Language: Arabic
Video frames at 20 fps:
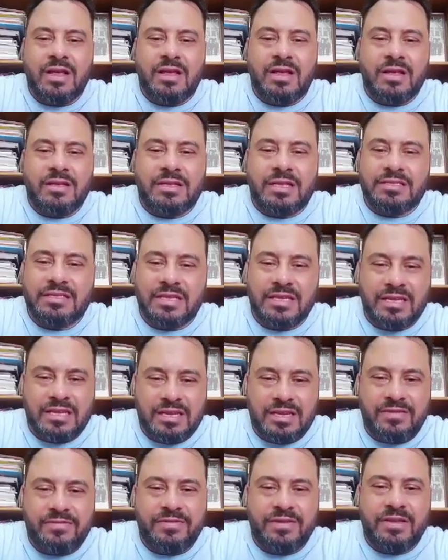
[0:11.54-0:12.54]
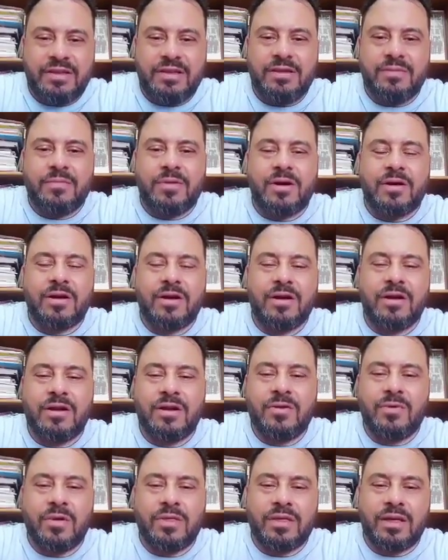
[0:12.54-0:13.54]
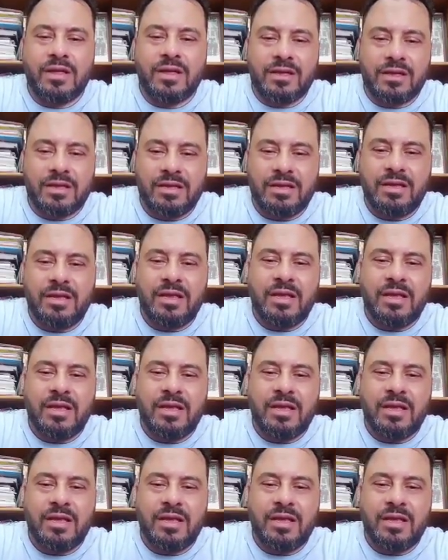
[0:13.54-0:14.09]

تسجيلي في مهرجان الوثائقي